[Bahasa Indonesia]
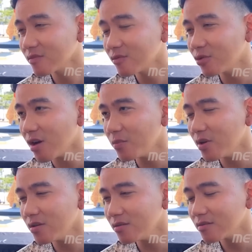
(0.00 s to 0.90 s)
dan dalam
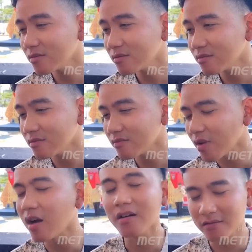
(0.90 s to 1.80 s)
apa? cawapres
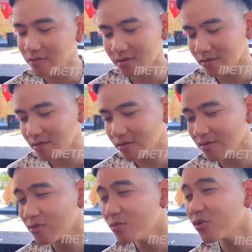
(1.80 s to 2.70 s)
nah,
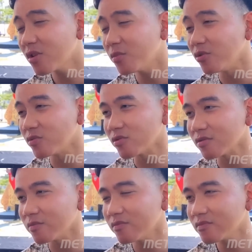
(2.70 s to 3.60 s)
Umurnya belum cukup.
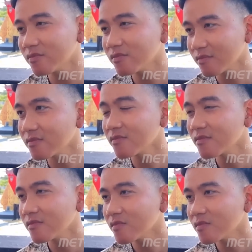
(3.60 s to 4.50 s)

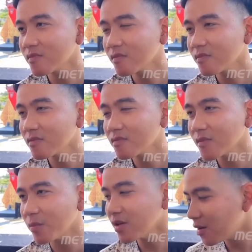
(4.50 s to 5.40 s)
Misalnya.
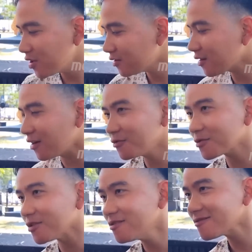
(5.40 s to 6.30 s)
Tapi kami tegak lurus ya.